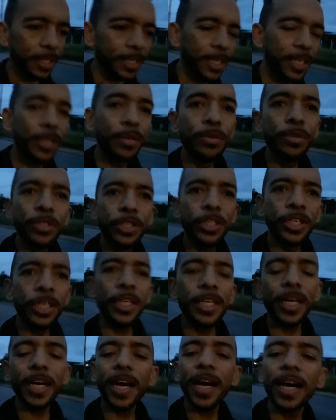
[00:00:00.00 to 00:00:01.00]
que um
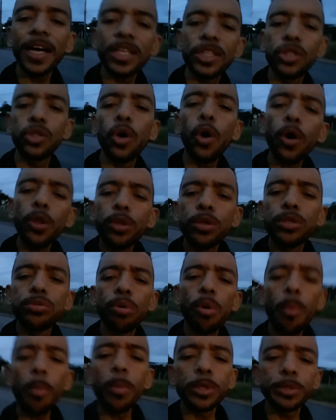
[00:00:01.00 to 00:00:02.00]
dia todos
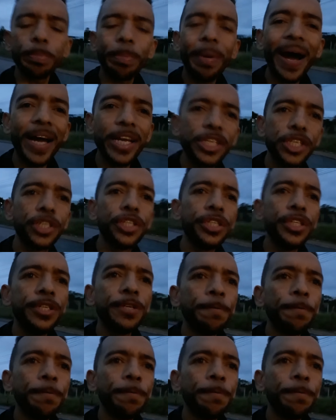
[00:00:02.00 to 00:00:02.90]
vamos partir.